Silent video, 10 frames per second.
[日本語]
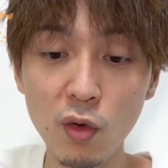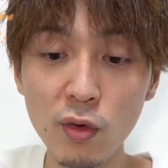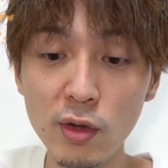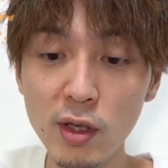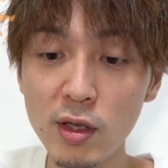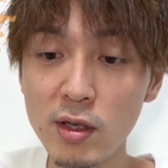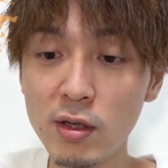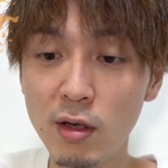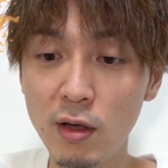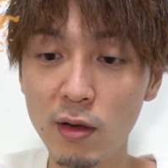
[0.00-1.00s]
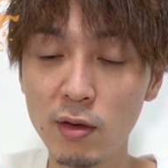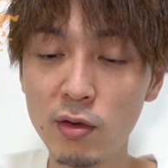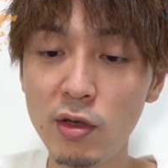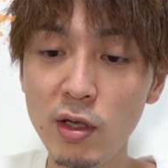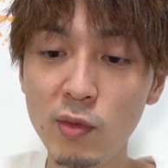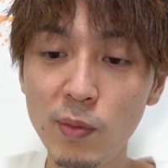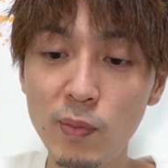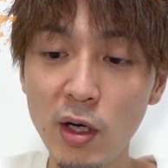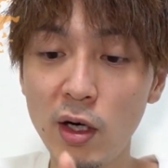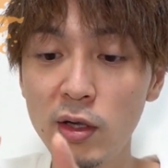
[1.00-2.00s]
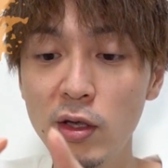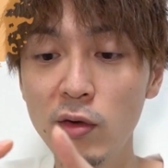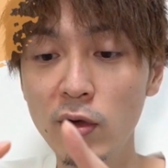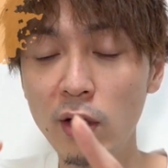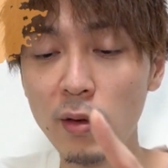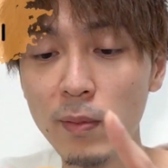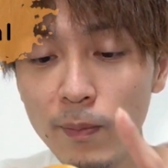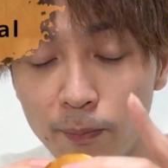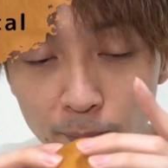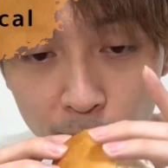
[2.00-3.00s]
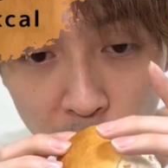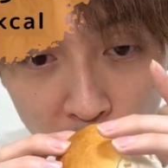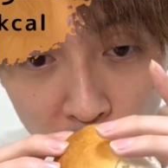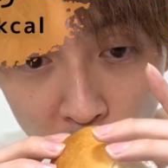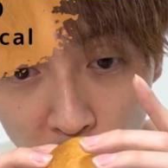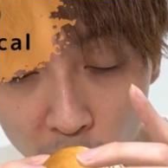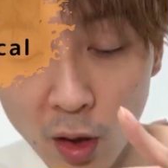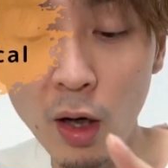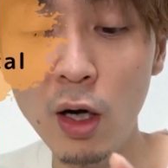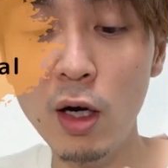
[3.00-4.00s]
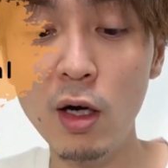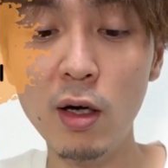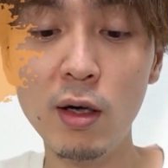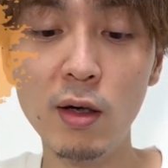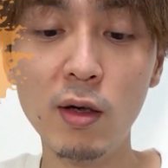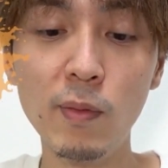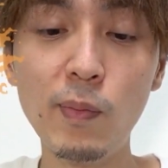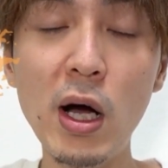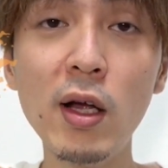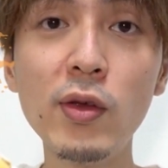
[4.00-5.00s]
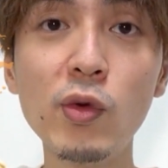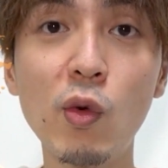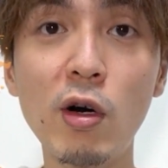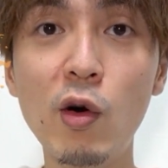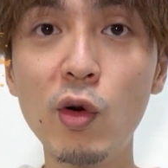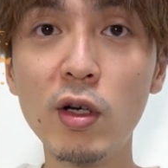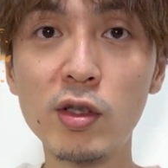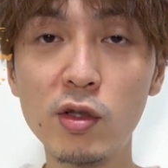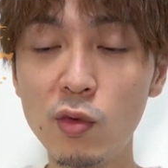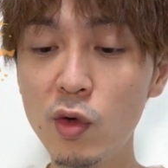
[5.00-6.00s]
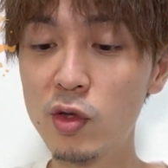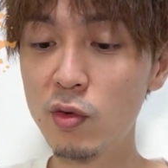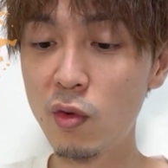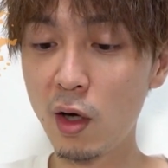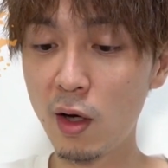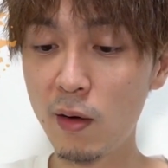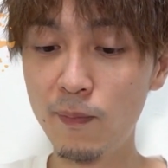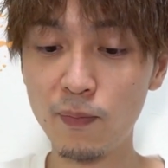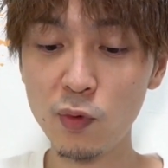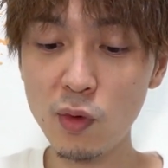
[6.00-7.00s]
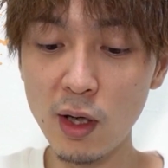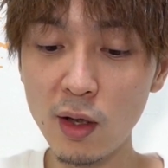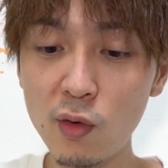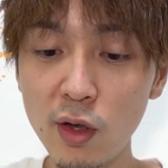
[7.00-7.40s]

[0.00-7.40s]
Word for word: こんなになんか、クリームいっぱい入ってんのに。あ、パンの香りがすごいする、これ。うわぁ、